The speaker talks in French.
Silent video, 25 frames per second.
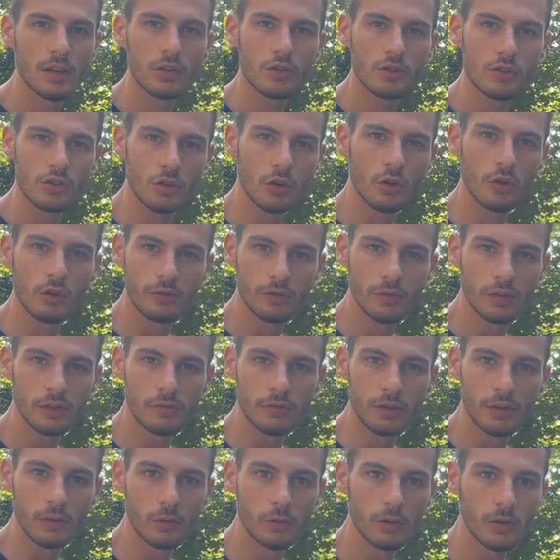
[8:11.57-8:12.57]
sans enlever le
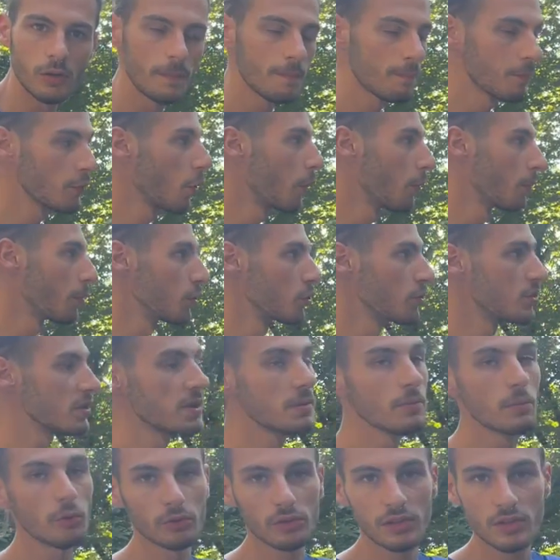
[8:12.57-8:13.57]
vélo. On peut
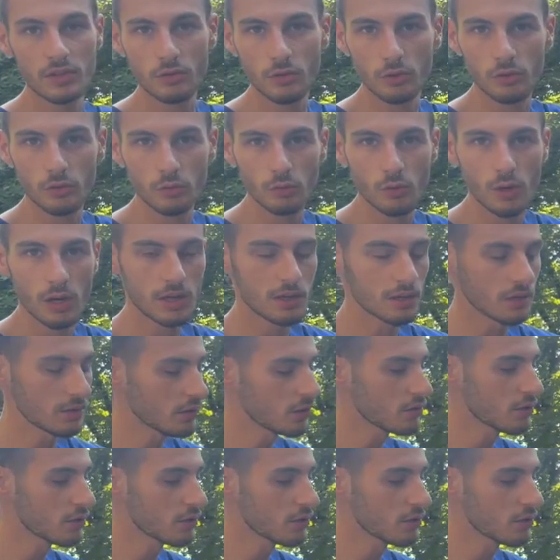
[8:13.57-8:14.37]
aussi monter sur le toit